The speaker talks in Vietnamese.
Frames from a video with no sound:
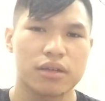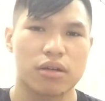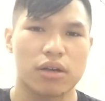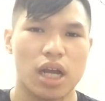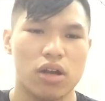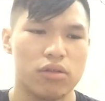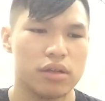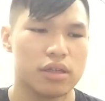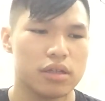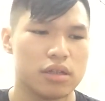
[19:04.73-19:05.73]
Còn nếu
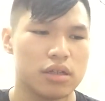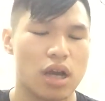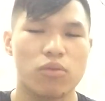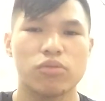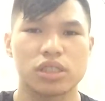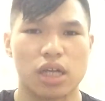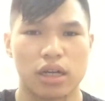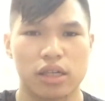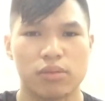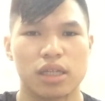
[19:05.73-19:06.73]
như không đúng sự thật
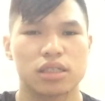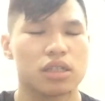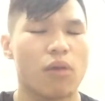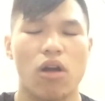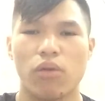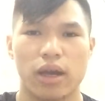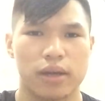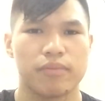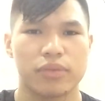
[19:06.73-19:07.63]
thì chúng ta cứ bỏ qua.